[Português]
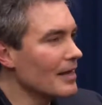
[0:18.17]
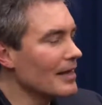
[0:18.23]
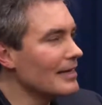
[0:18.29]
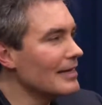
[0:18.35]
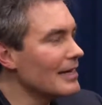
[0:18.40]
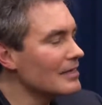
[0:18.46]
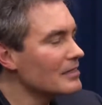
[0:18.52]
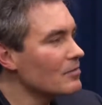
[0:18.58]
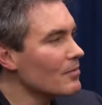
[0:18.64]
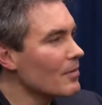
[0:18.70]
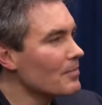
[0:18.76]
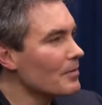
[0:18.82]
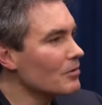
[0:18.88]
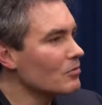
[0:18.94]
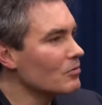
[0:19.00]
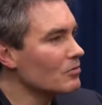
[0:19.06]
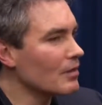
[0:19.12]
E essa é uma
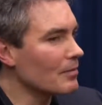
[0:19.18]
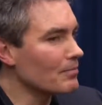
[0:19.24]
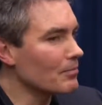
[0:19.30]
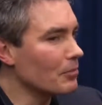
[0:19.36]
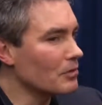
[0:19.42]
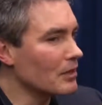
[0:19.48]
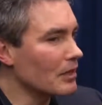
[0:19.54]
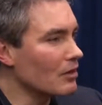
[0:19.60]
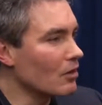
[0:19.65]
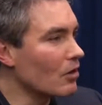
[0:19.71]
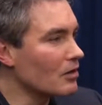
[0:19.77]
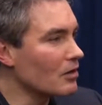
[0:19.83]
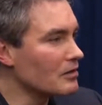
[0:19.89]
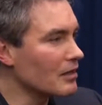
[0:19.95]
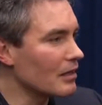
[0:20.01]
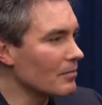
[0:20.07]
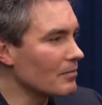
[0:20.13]
pergunta
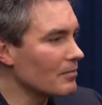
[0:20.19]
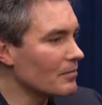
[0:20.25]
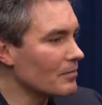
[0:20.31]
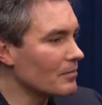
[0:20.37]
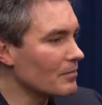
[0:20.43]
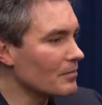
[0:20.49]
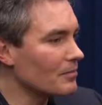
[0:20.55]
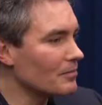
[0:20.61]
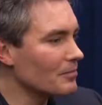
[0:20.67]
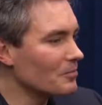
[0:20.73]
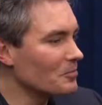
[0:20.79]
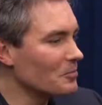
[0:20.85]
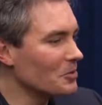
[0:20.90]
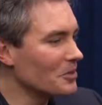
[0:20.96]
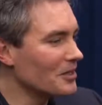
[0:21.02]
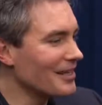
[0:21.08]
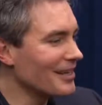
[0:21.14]
poderosa
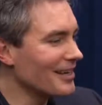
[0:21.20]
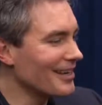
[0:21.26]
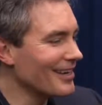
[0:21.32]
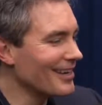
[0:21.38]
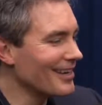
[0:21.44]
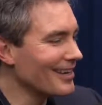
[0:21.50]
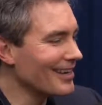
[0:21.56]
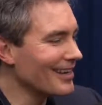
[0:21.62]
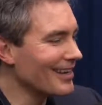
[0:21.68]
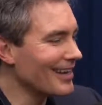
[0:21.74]
porque